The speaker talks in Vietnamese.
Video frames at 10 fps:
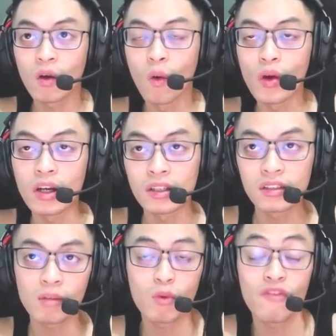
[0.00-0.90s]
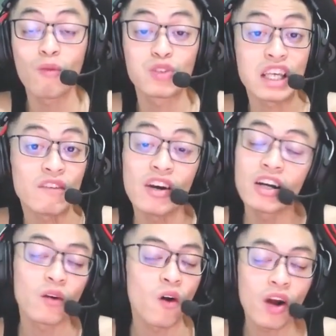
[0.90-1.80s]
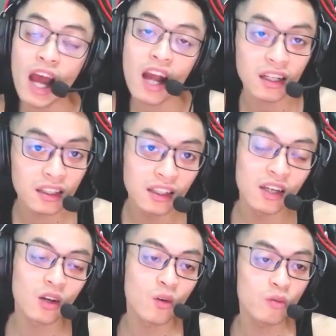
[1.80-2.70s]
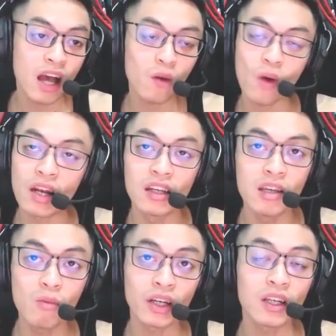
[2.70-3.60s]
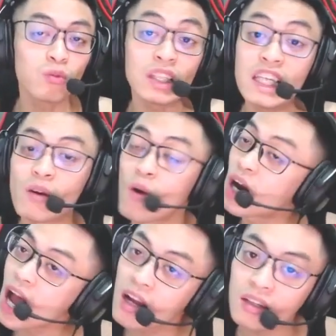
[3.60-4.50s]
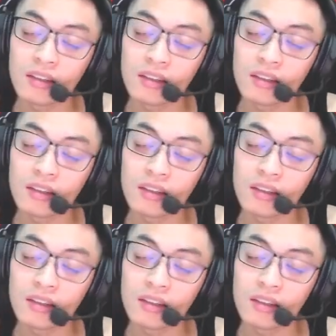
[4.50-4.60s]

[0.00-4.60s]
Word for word: ngồi ở trong một phòng server nào đó khác đang quản lý một cái công ty nào đó khác